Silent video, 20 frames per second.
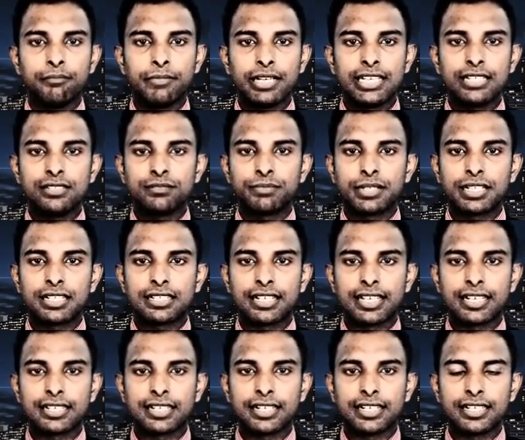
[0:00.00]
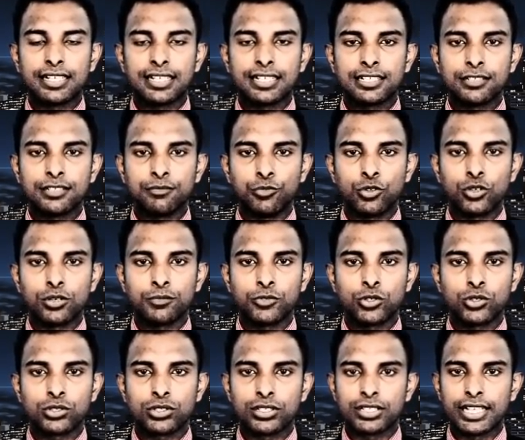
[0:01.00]
மேலும் பல நெருக்கடிகளுக்கு முகம்
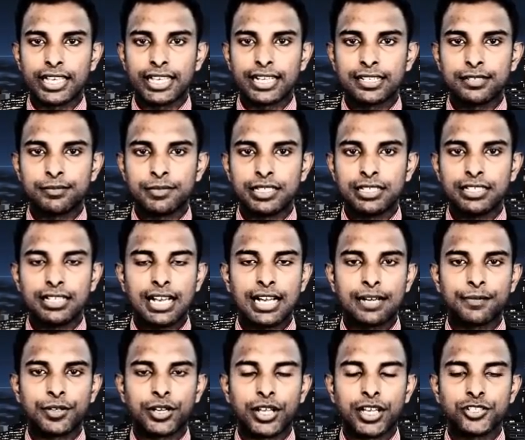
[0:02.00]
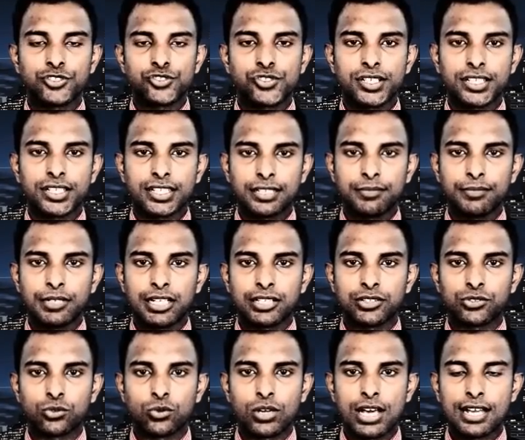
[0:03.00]
கொடுக்க நேரிடும் என அவர் எச்சரிக்கை
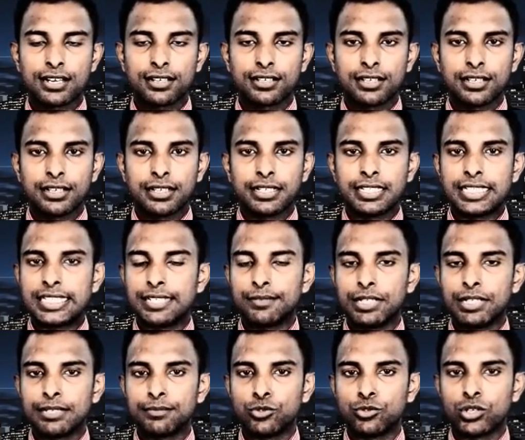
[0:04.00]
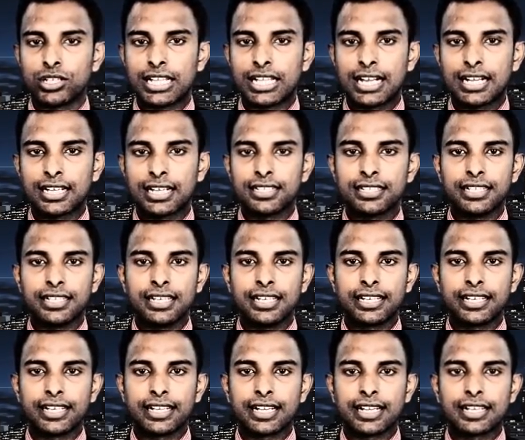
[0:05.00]
விடுத்துள்ளார் இதேவேளை முன்னதாக
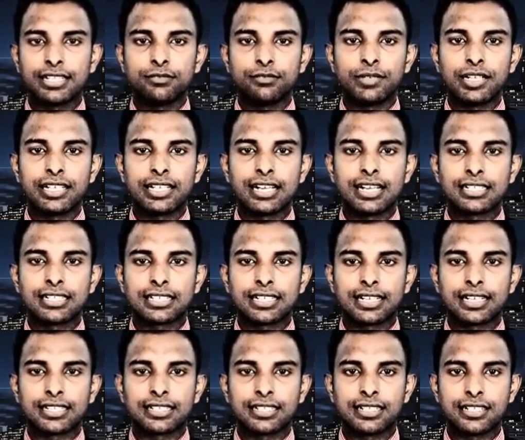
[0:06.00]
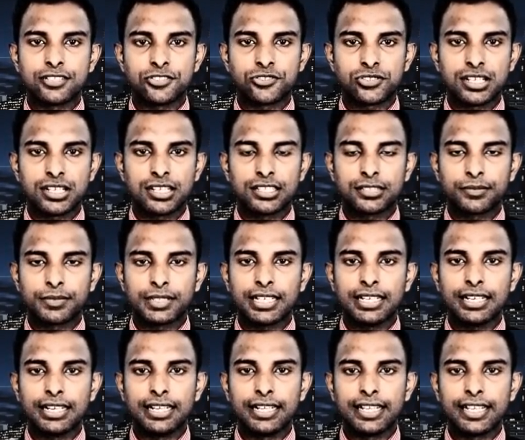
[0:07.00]
இலங்கைக்கான வெளிநாட்டு கடன்களை
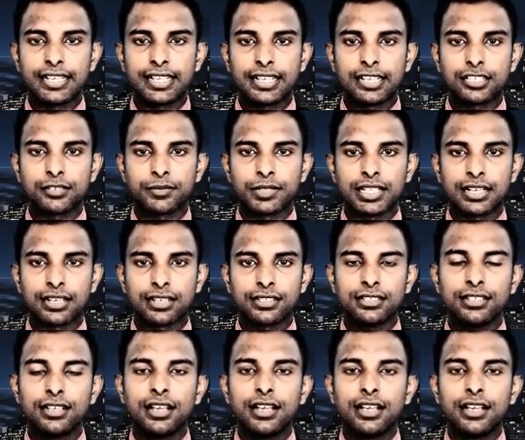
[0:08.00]
செலுத்துவதை இடைநிறுத்துவதற்கு